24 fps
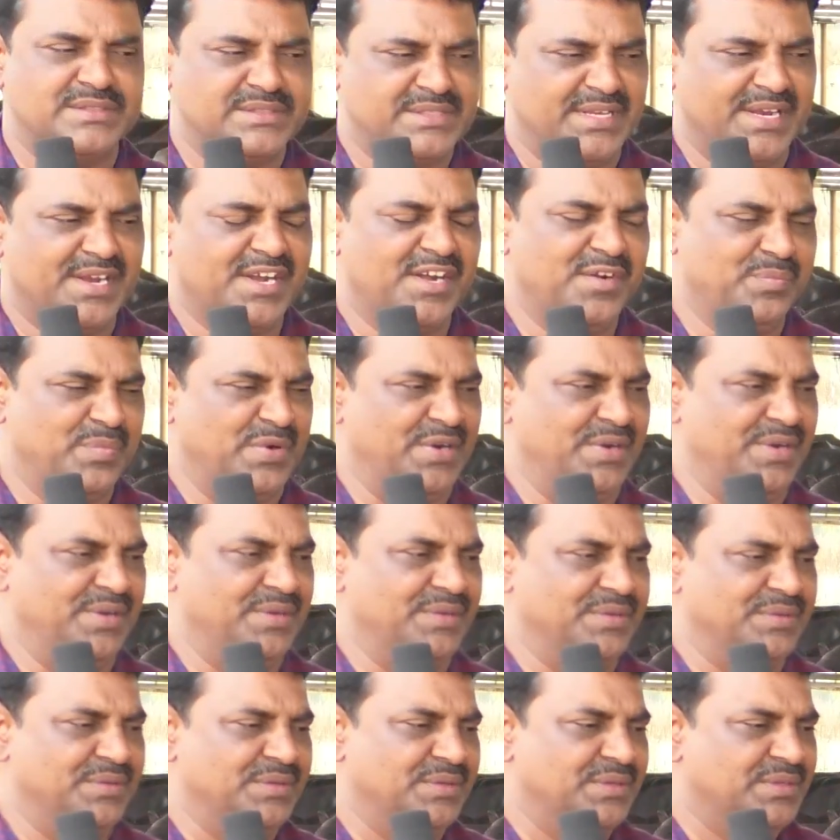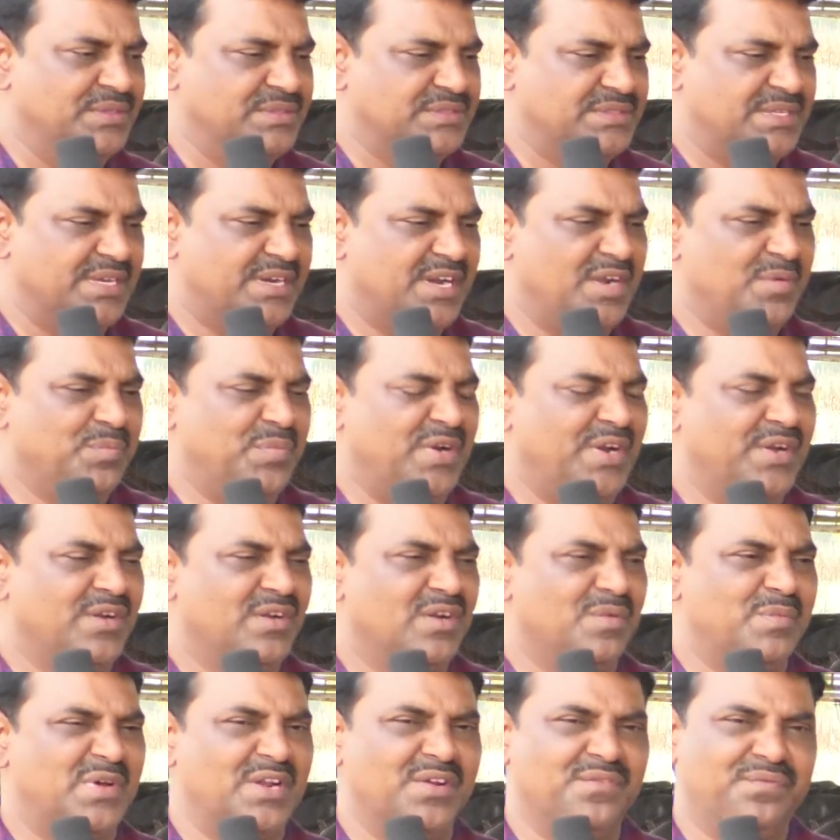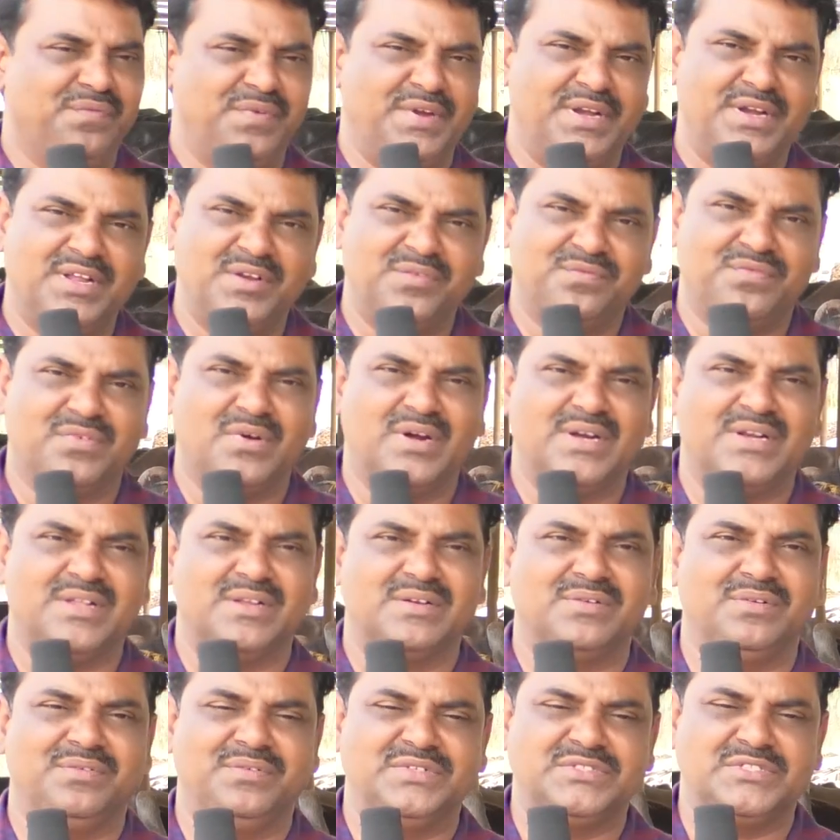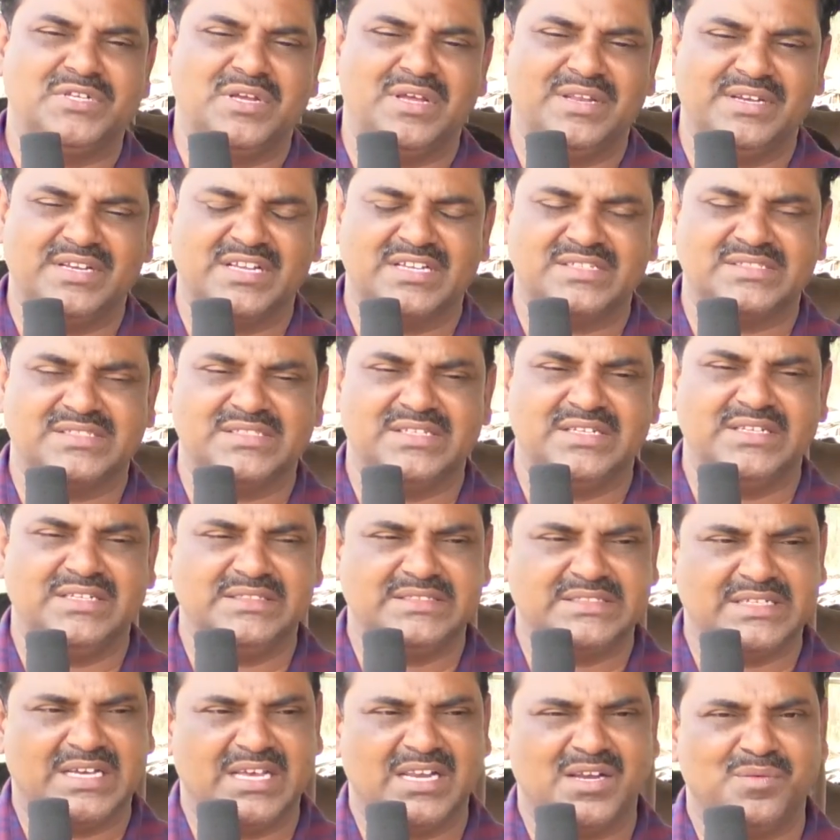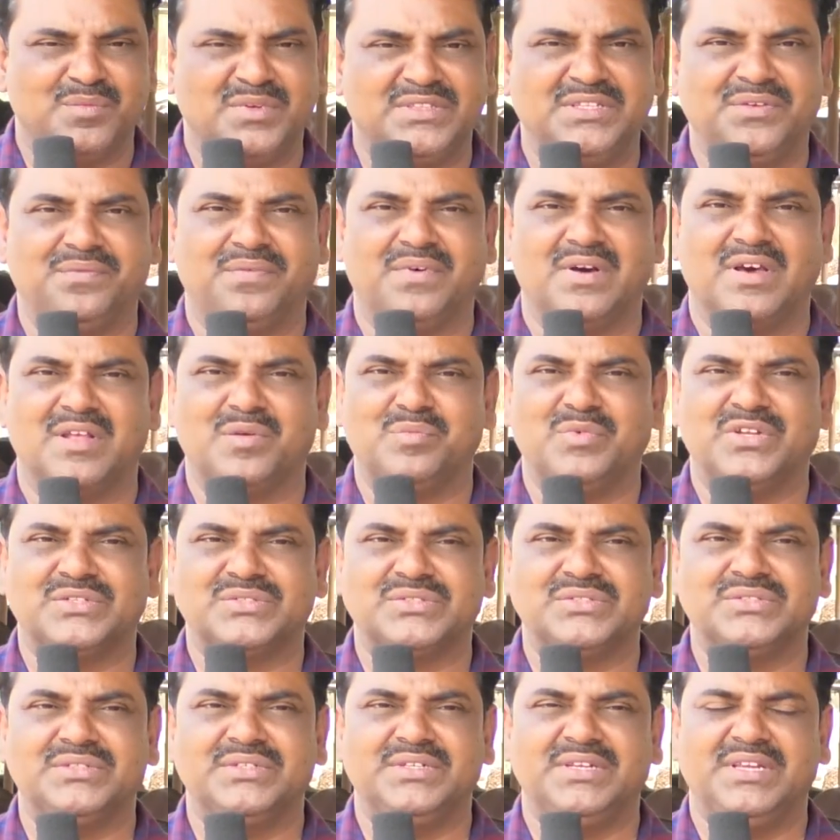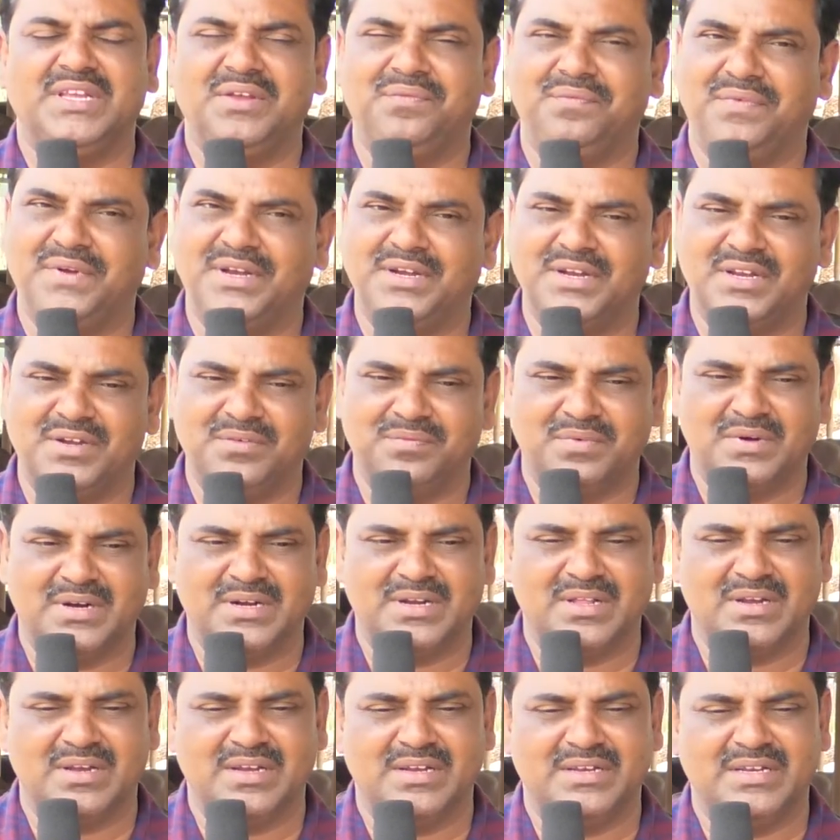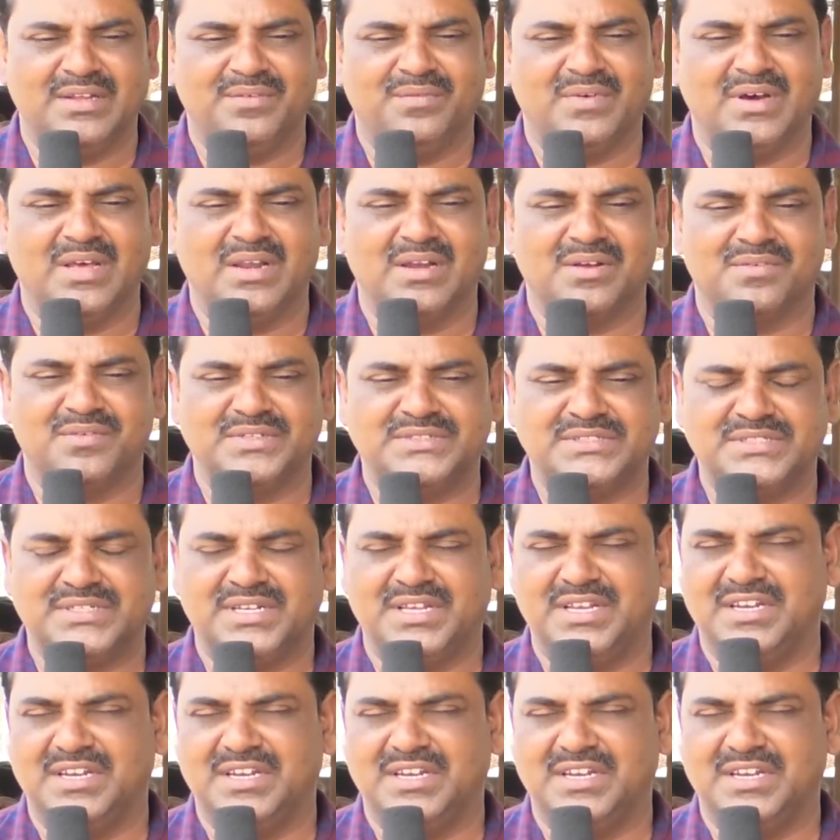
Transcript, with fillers: సెకండ్ పాయింట్ సెకండ్ పాయింట్లో మనం ఫీడ్ అండ్ ఫాడర్ విషయానికి వస్తే చాలామంది ఫార్మర్స్ ఈ ఫీడ్ అండ్ ఫార్డర్లనే వాళ్ళకు వచ్చిన